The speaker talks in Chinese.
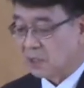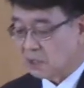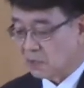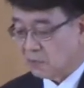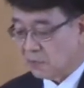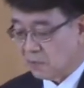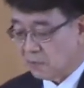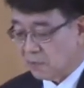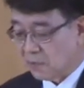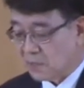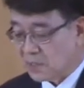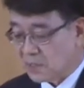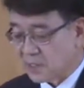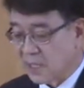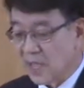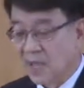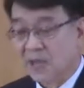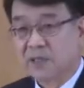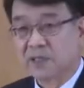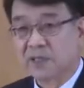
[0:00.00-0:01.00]
证和例
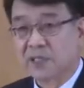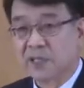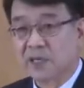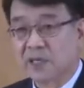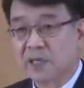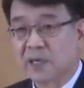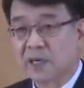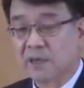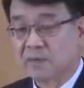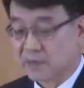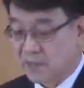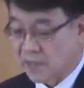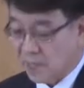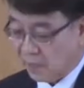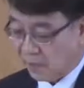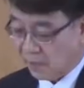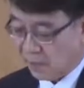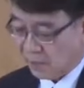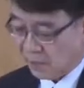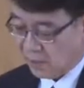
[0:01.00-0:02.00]
子来证明
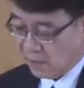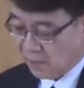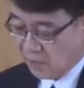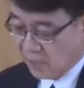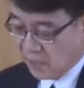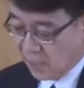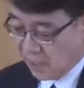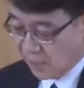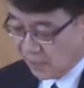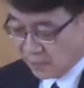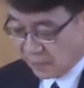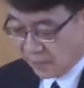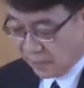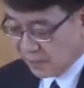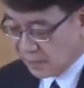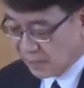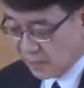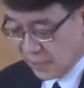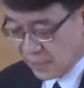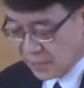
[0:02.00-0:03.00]
死亡是普
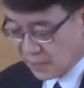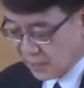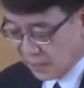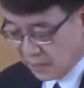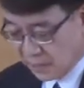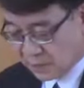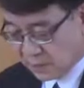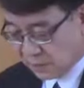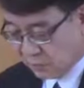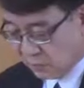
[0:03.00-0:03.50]
遍的。